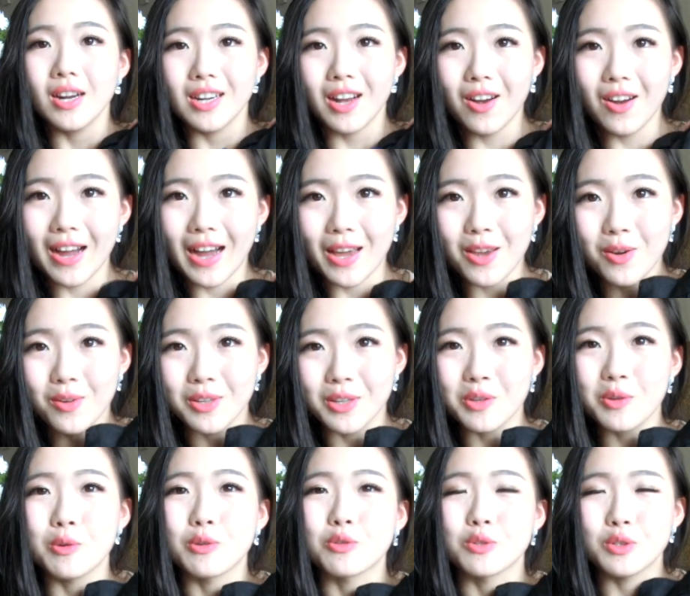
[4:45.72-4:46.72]
然后还有呢，
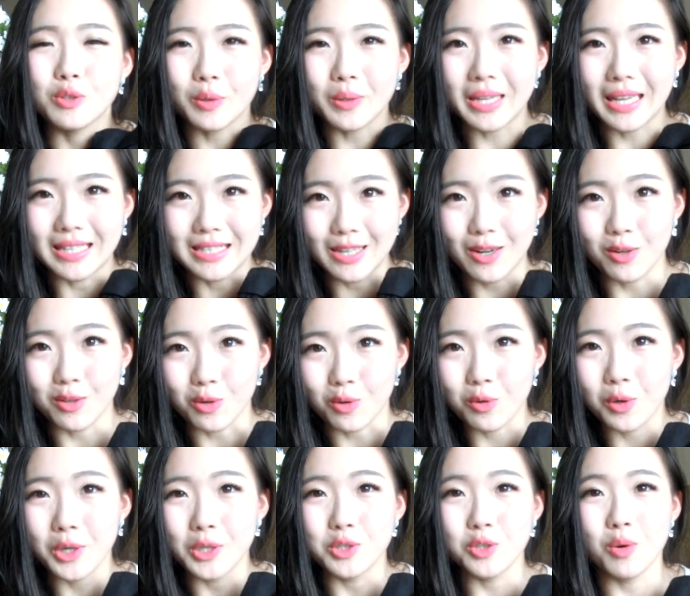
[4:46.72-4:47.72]
因为我觉得有一点小小的
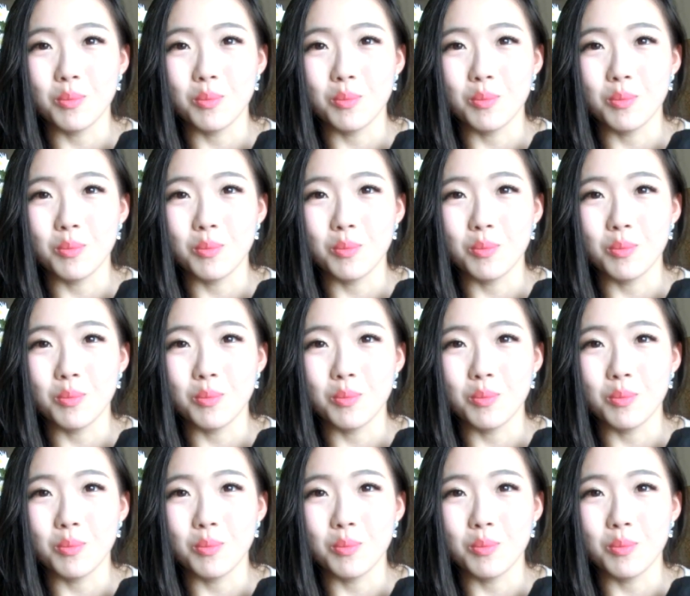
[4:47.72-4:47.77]
愧疚，